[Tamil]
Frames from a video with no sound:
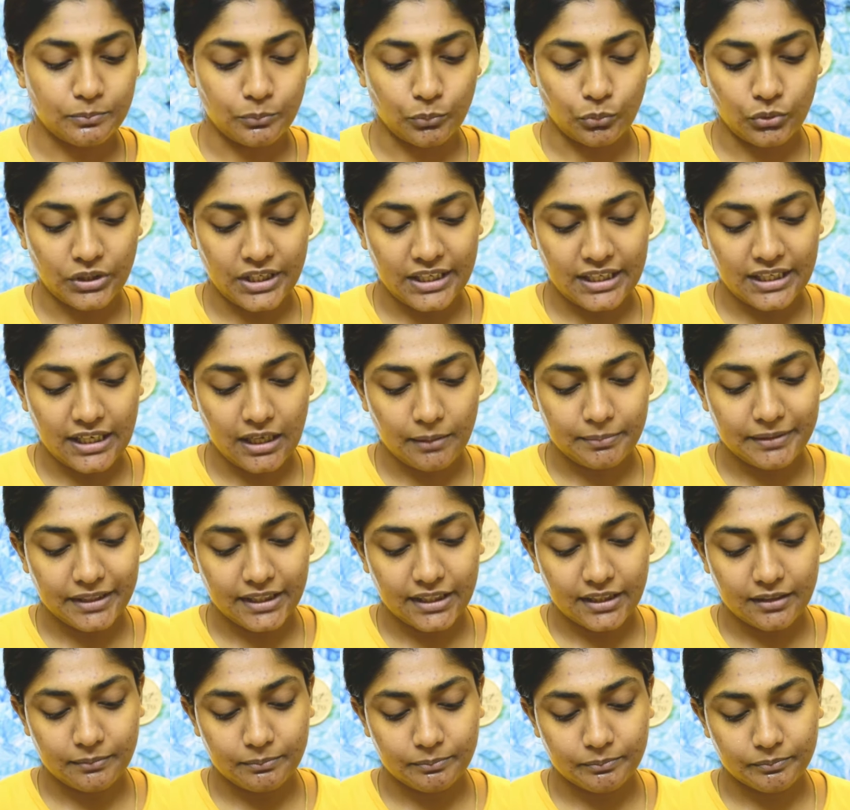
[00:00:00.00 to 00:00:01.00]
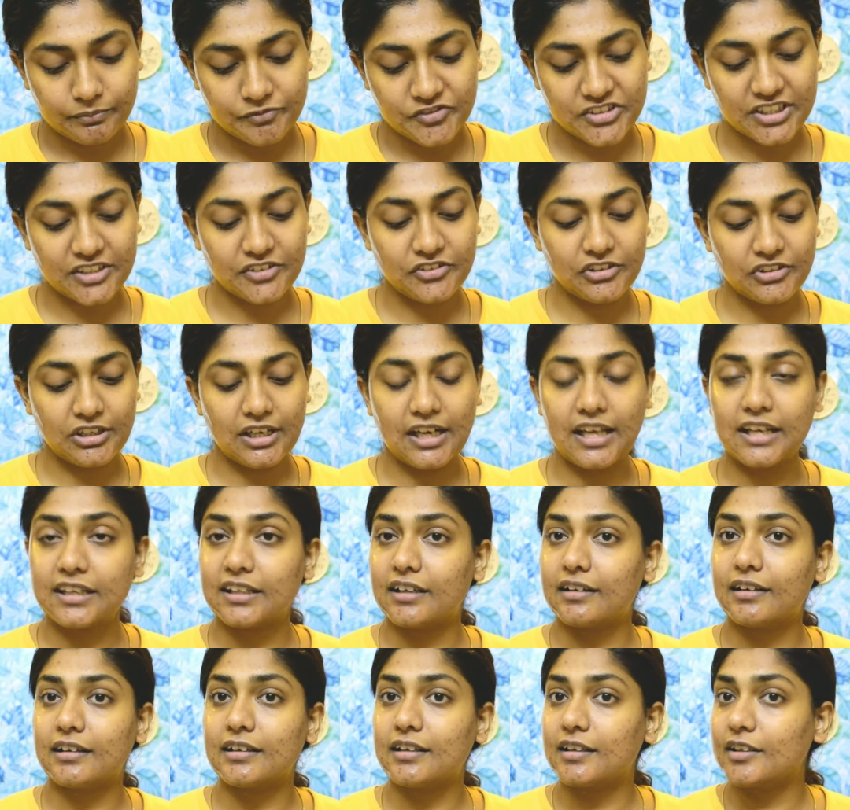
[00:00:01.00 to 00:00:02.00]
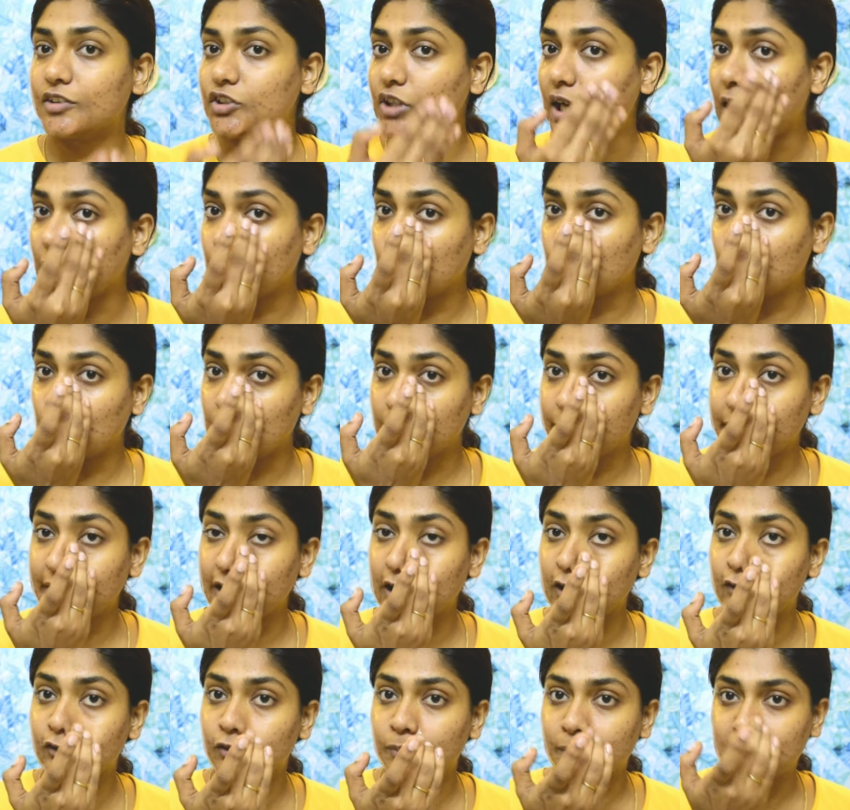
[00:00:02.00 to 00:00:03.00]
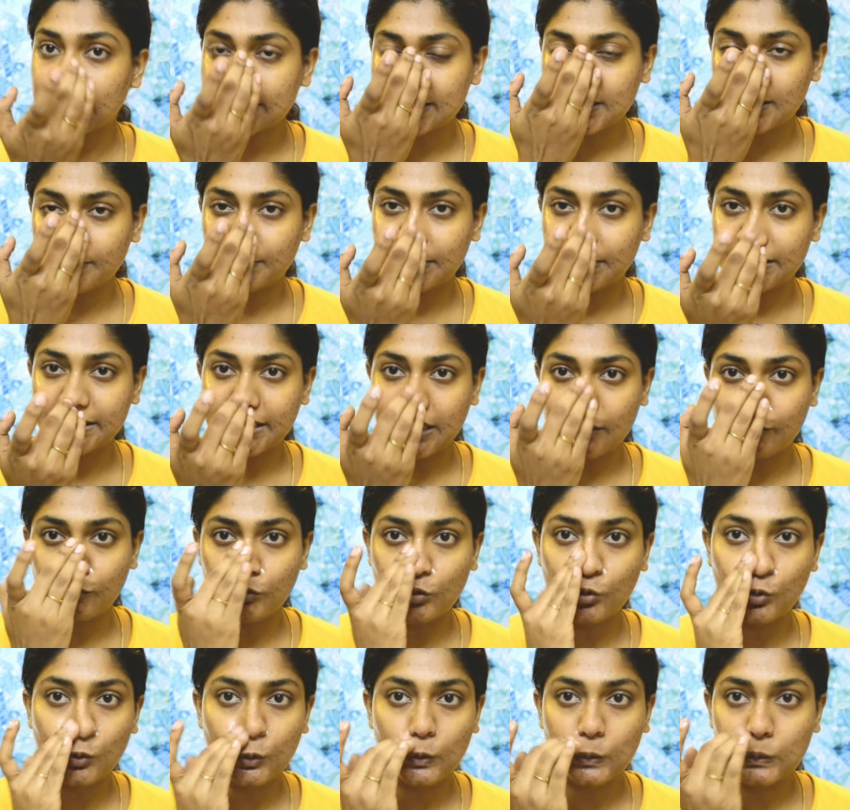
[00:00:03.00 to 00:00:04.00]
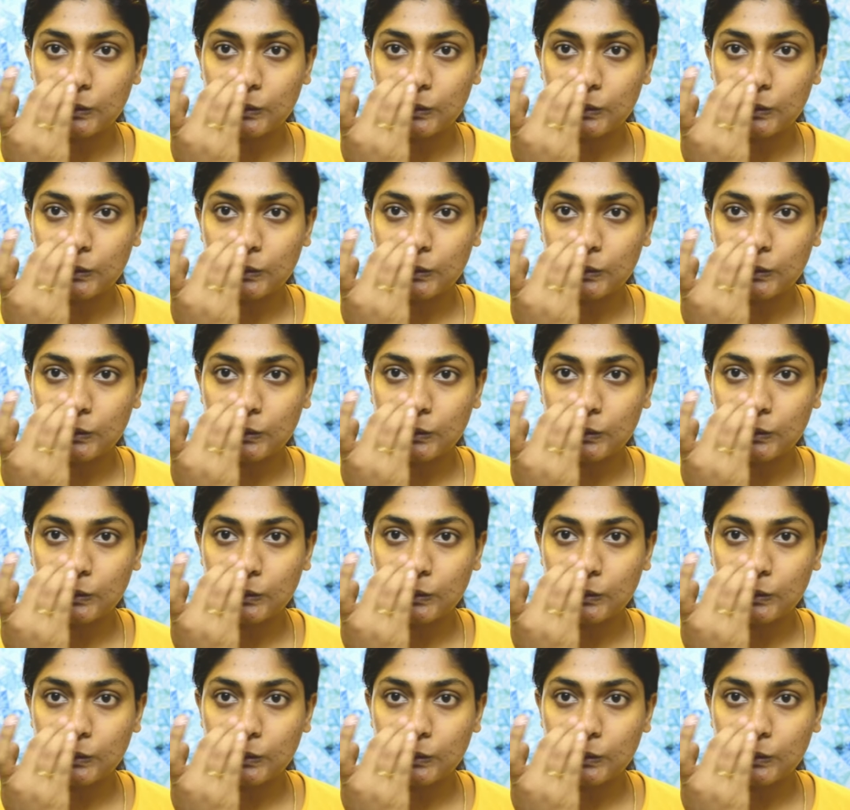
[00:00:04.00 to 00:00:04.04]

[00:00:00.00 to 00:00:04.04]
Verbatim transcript: முடியெலாம் அப்படியே ஜென்ரலாக இருக்கிற சார்கோல் பீல் ஆஃப் மாஸ்க் மாதிரி அவ்வளோ